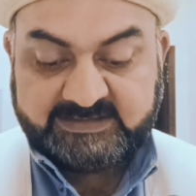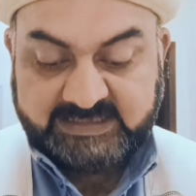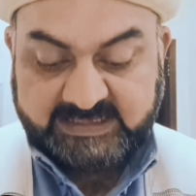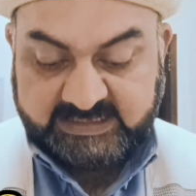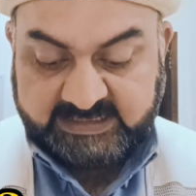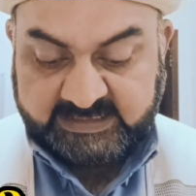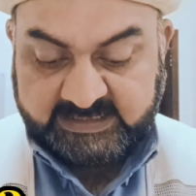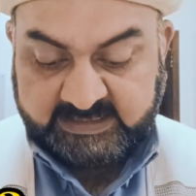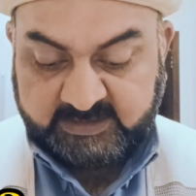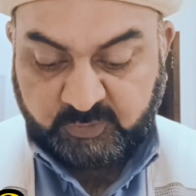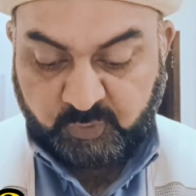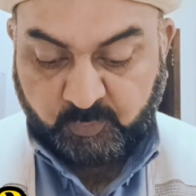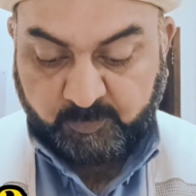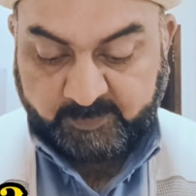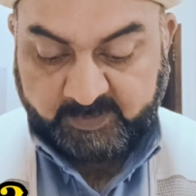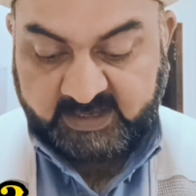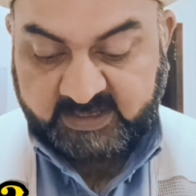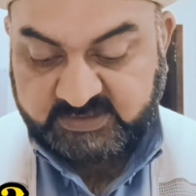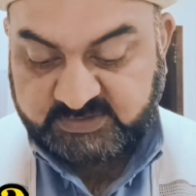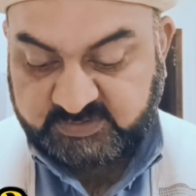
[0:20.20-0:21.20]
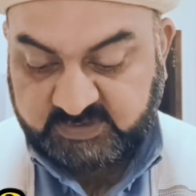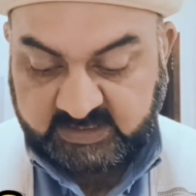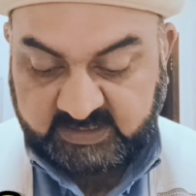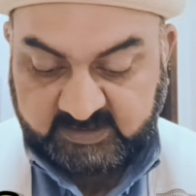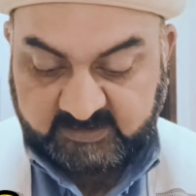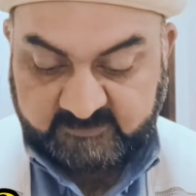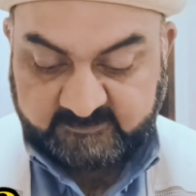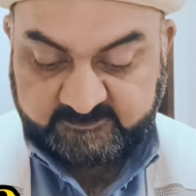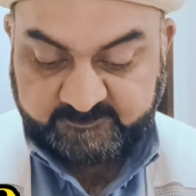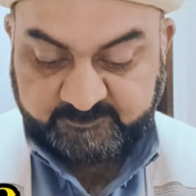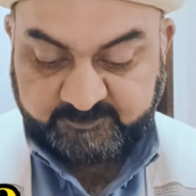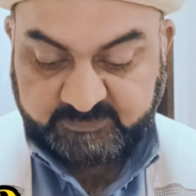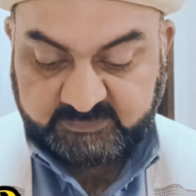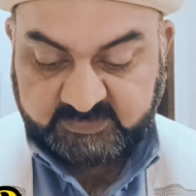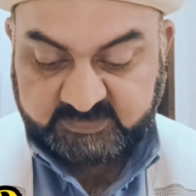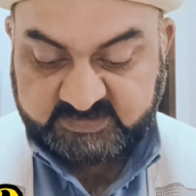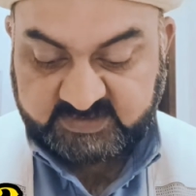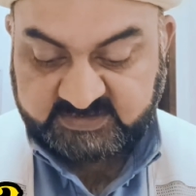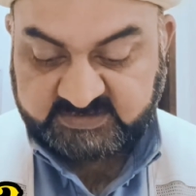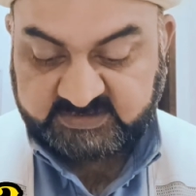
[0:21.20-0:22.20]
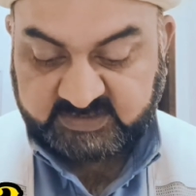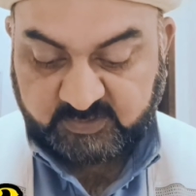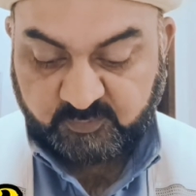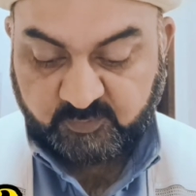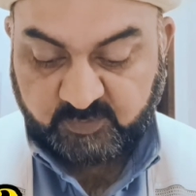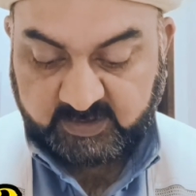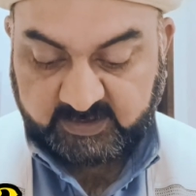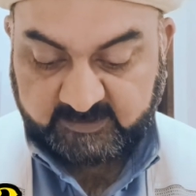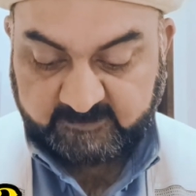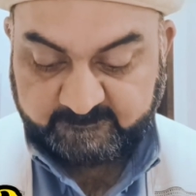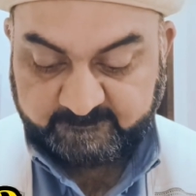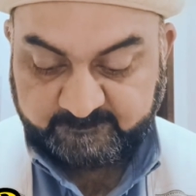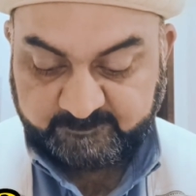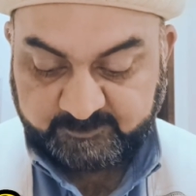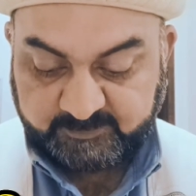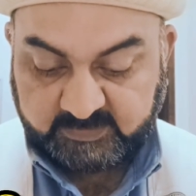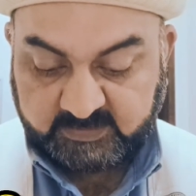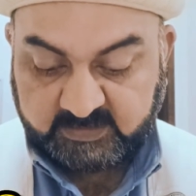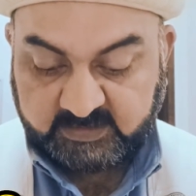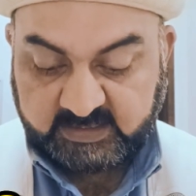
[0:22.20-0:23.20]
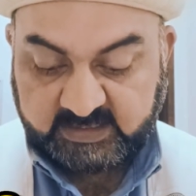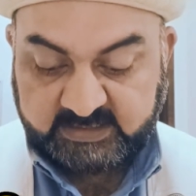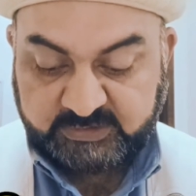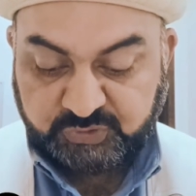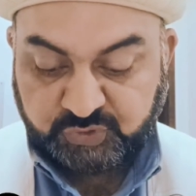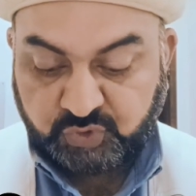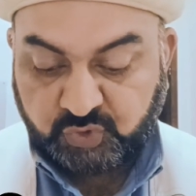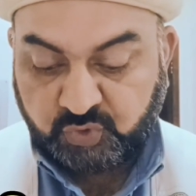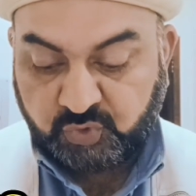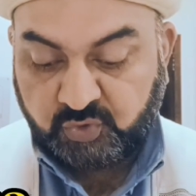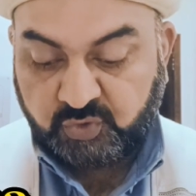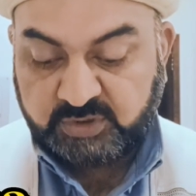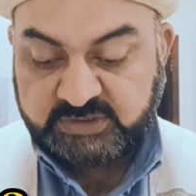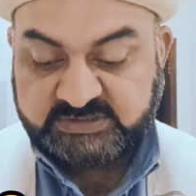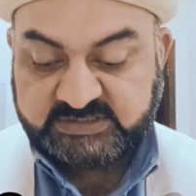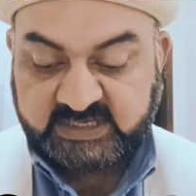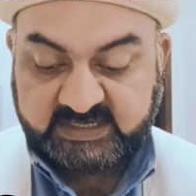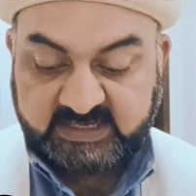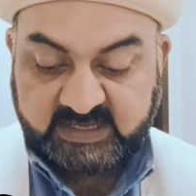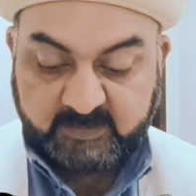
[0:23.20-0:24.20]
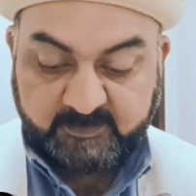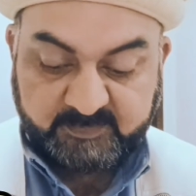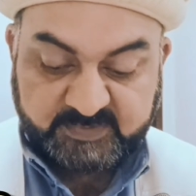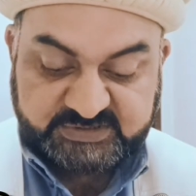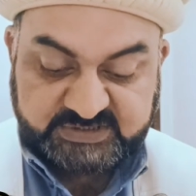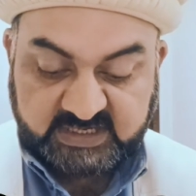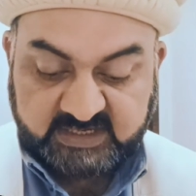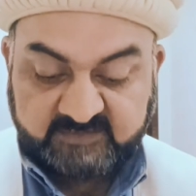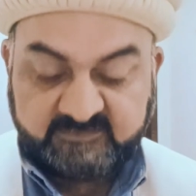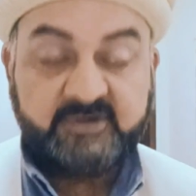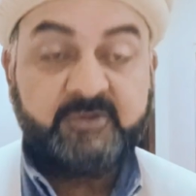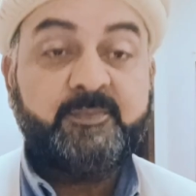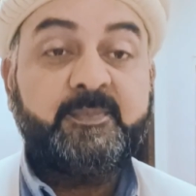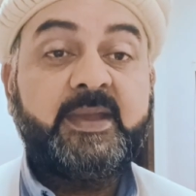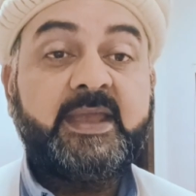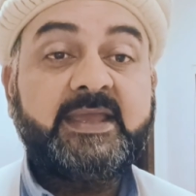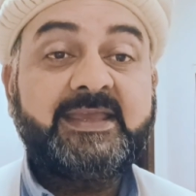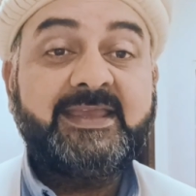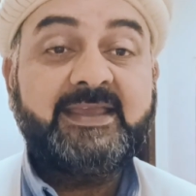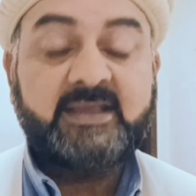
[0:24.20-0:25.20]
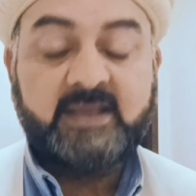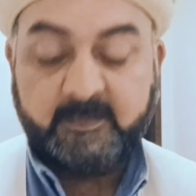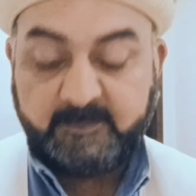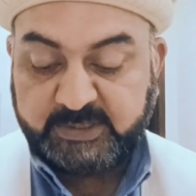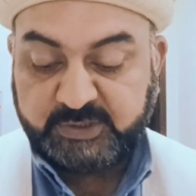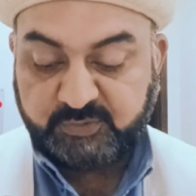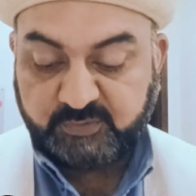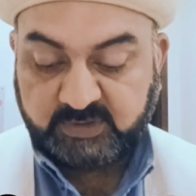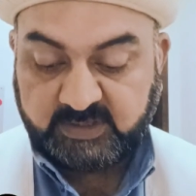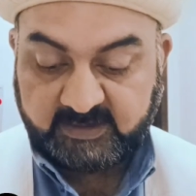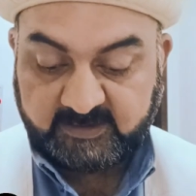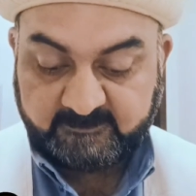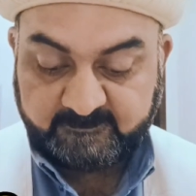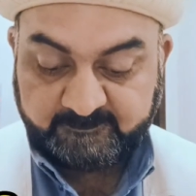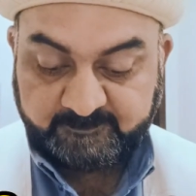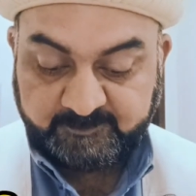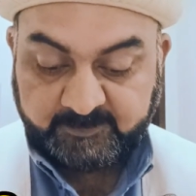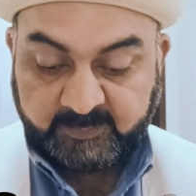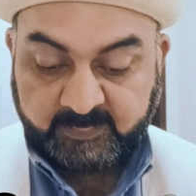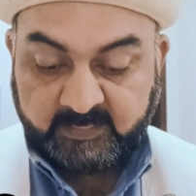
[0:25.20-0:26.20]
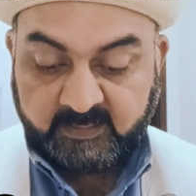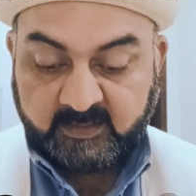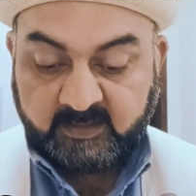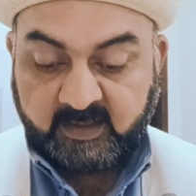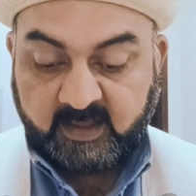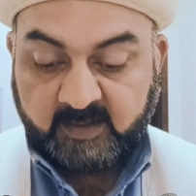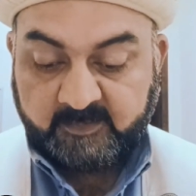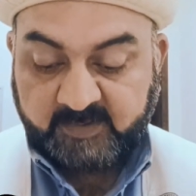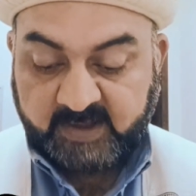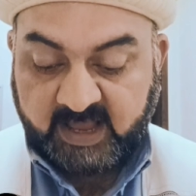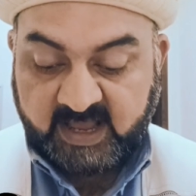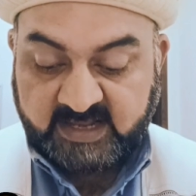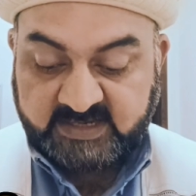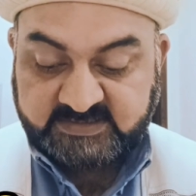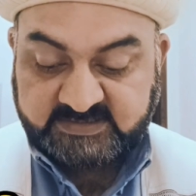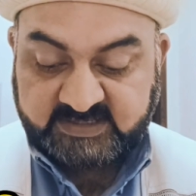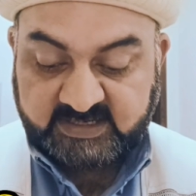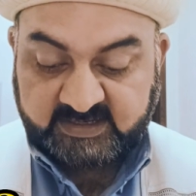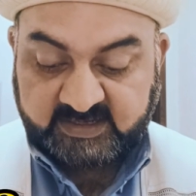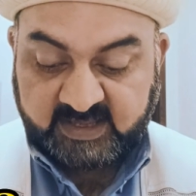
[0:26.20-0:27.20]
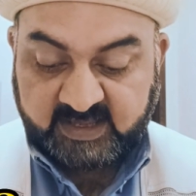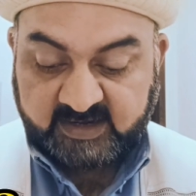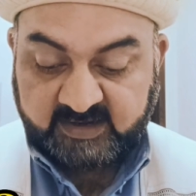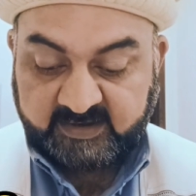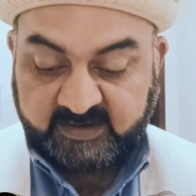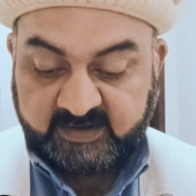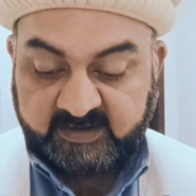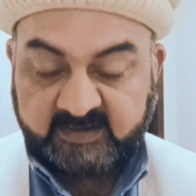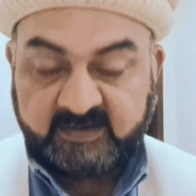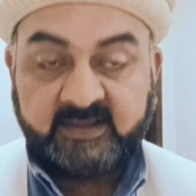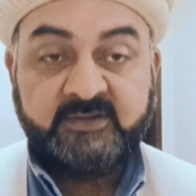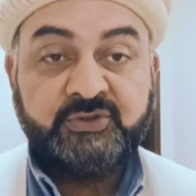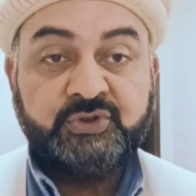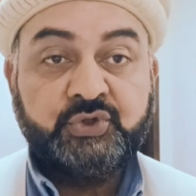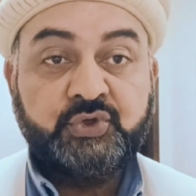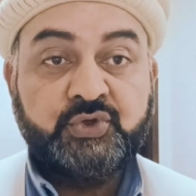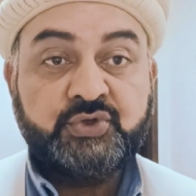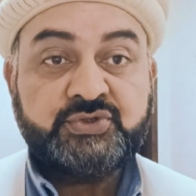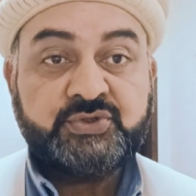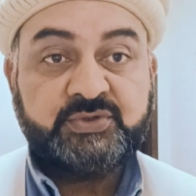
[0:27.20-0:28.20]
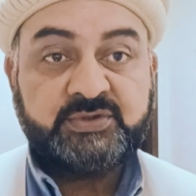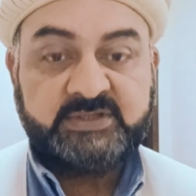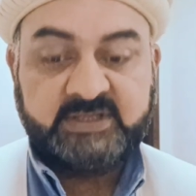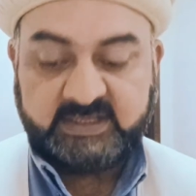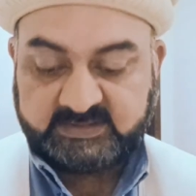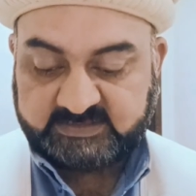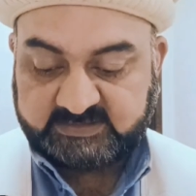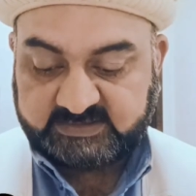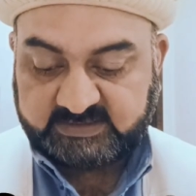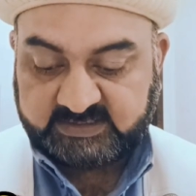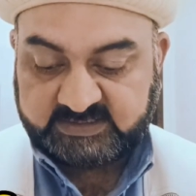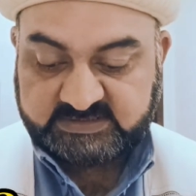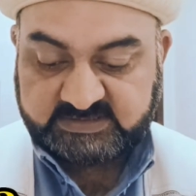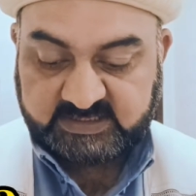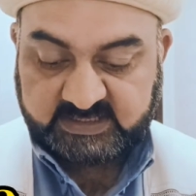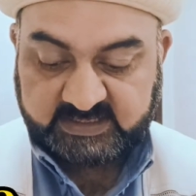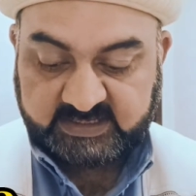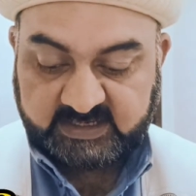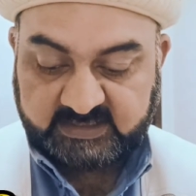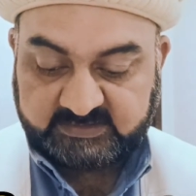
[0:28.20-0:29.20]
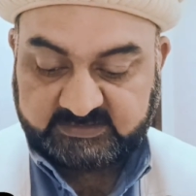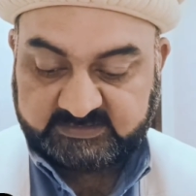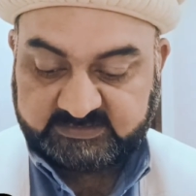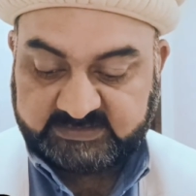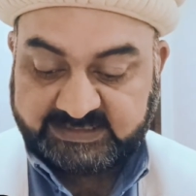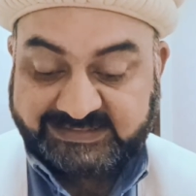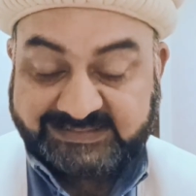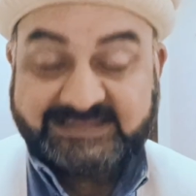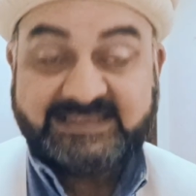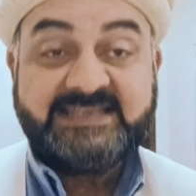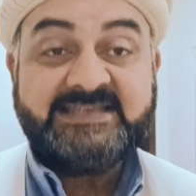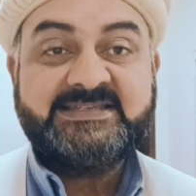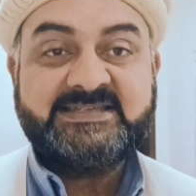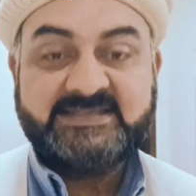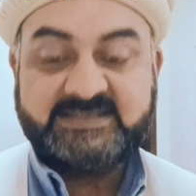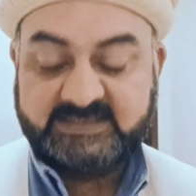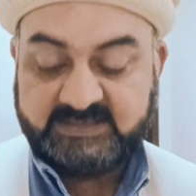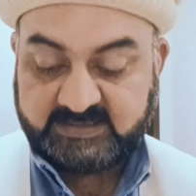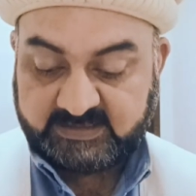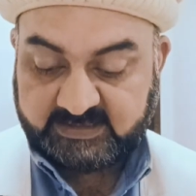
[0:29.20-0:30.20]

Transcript: तीन रुपए जो है ना सस्ता हुआ है यानी दो इशारिया पचानवे रुपए की कमी हुई है अब आज का क्या रेट है दो सौ तिहत्तर इशारिया तैतीस